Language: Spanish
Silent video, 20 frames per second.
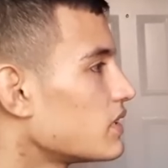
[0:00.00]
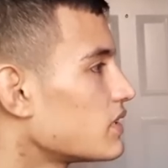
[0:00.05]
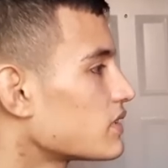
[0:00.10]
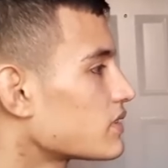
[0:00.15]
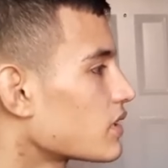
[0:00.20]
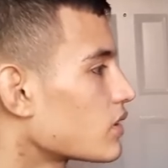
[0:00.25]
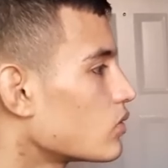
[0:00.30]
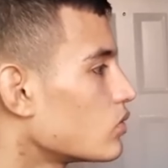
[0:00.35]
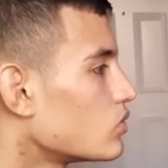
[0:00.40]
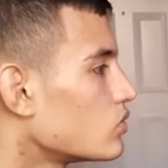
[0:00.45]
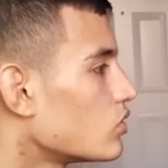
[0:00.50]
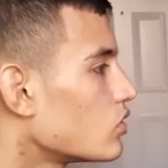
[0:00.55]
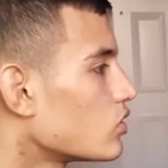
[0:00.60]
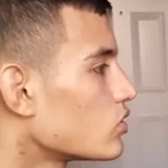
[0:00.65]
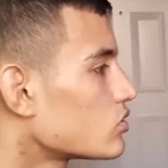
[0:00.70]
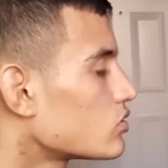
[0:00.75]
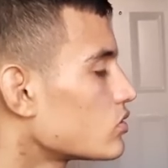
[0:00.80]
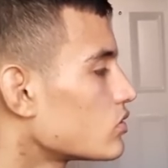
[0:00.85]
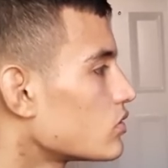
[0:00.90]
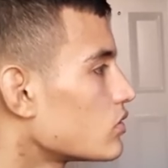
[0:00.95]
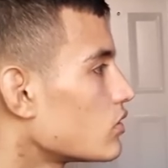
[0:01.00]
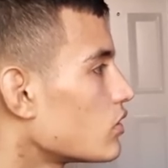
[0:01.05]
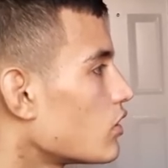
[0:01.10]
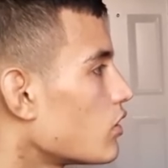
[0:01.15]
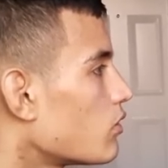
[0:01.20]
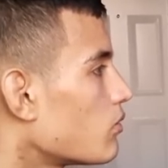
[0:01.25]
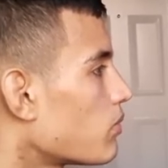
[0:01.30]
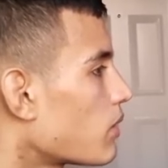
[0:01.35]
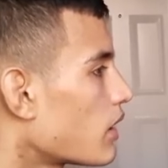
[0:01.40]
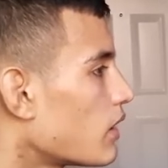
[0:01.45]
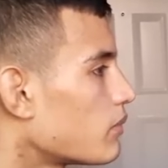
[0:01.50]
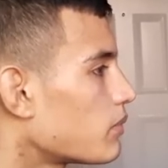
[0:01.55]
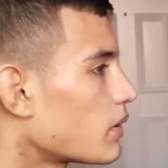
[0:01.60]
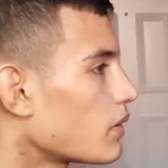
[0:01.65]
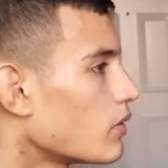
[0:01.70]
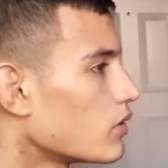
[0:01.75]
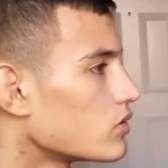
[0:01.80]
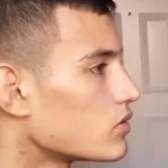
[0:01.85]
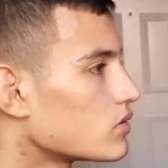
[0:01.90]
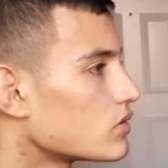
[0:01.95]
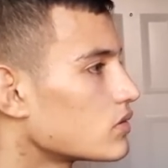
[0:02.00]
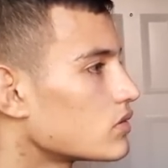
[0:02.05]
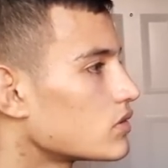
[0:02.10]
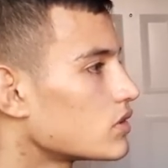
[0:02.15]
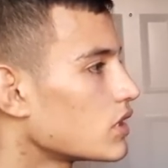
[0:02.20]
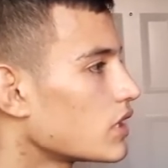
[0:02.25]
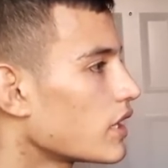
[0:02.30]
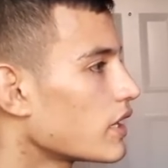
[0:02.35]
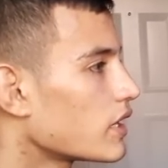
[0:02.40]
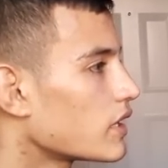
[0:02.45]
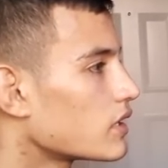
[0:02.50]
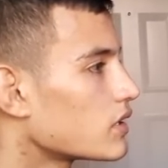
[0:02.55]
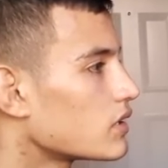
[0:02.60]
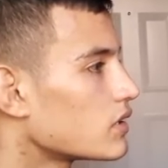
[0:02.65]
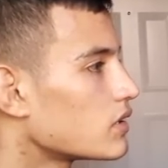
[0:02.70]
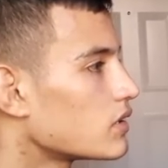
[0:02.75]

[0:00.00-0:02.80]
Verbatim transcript: 20 segundos para el periodo. Sigue.